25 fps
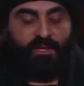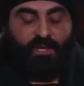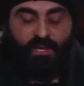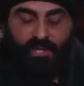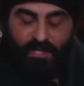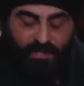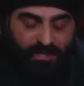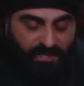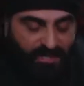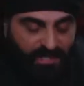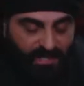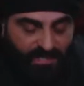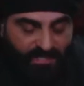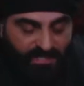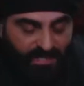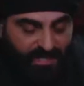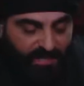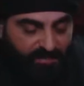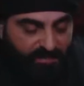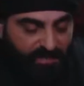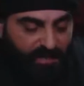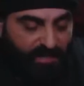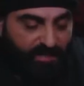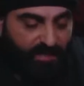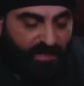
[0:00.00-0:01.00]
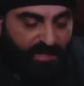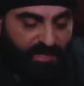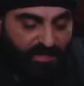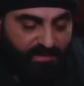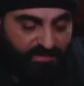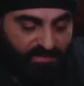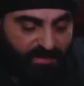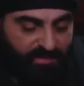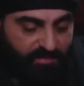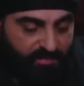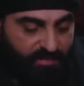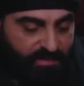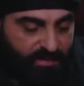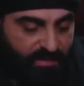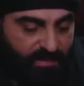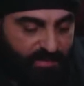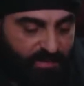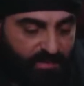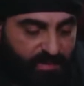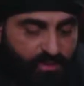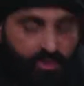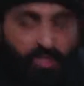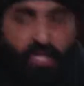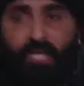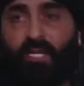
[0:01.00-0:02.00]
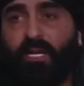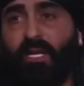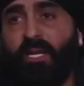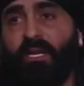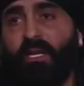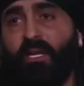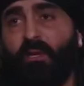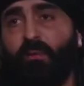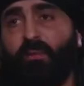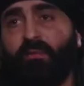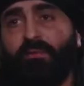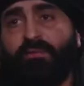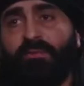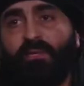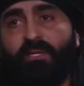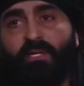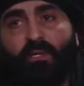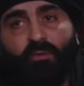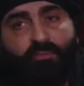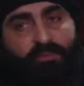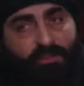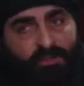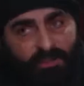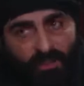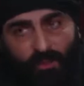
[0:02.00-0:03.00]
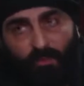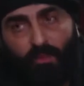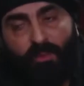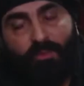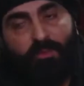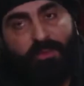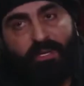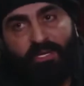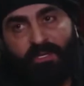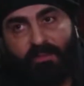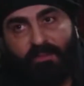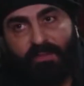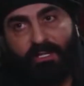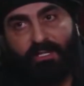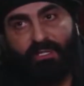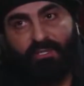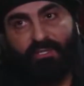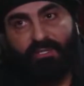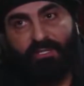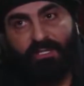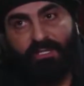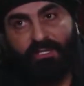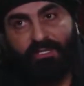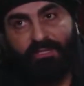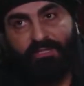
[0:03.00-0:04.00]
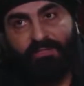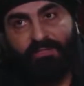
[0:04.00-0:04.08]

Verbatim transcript: على راسي عمي أبو حاتم إن شاء الله الله يوفقنا وتتهوى معنا بهالشغل